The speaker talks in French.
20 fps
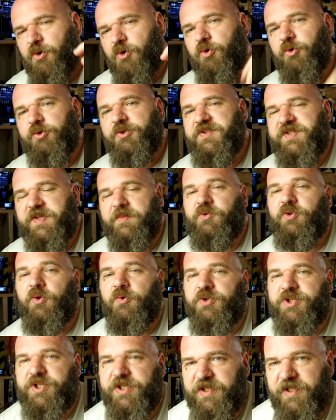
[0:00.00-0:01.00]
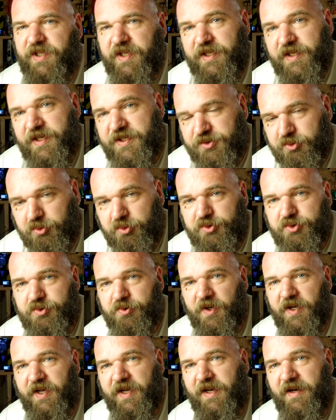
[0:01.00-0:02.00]
Le deuxième danger, il est
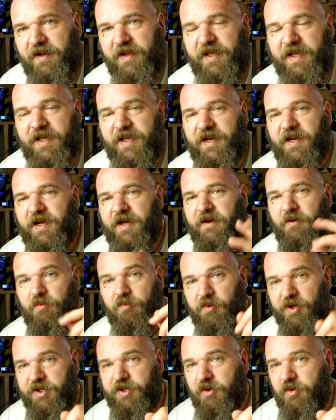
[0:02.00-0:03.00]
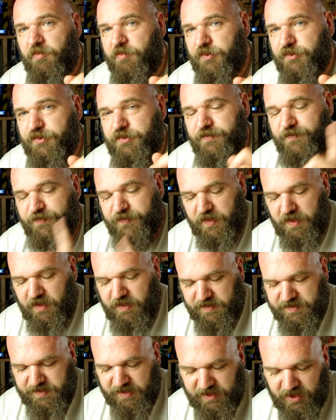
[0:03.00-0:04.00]
structurel, et là, on rigole plus,
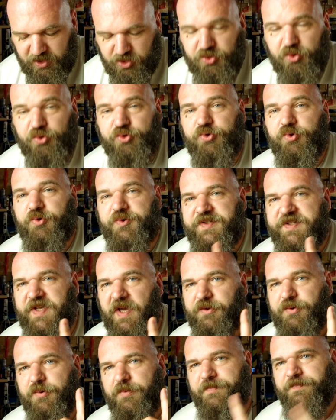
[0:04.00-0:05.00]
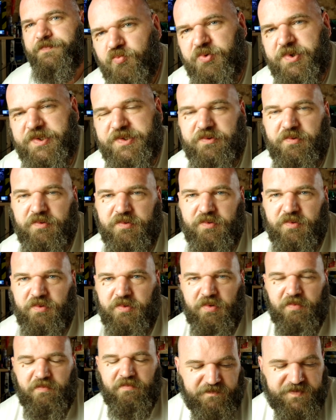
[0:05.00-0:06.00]
euh, c'est quelque chose de sérieux, puisque
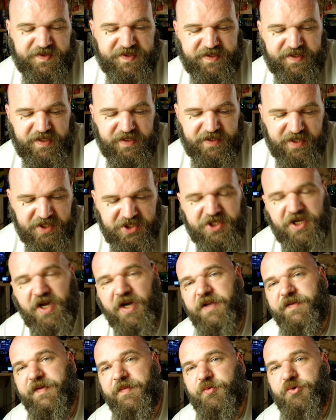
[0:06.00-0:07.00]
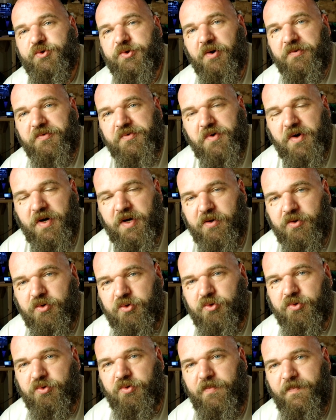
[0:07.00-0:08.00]
c'est déjà arrivé plusieurs fois
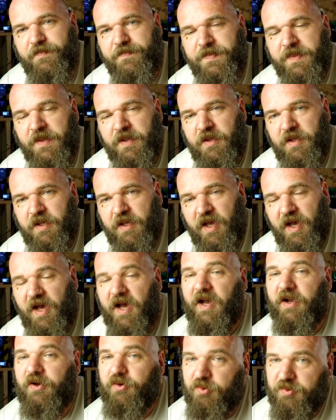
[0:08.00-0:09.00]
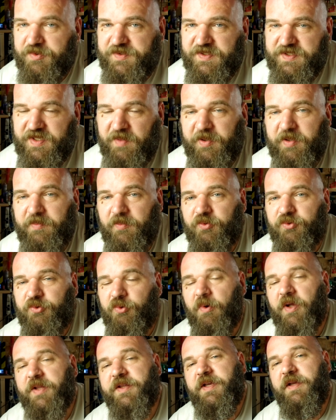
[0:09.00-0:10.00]
que, à cause des imprimantes
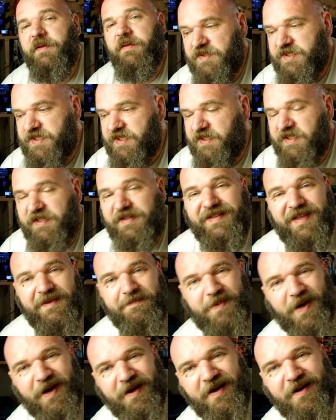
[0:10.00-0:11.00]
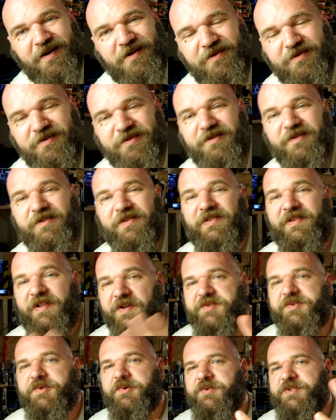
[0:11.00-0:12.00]
3D, il y ait des départs
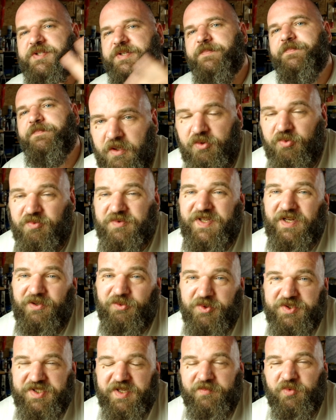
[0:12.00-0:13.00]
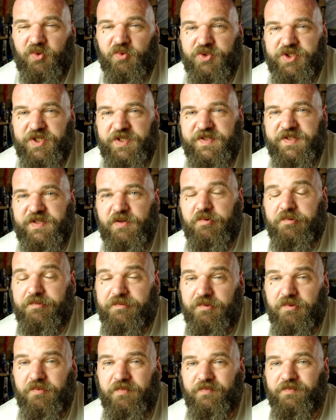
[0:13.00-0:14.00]
d'incendie. Donc c'est le deuxième danger, c'est le
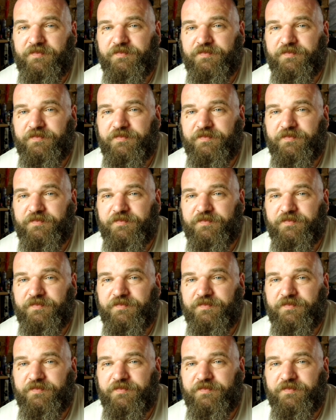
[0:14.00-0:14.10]
feu.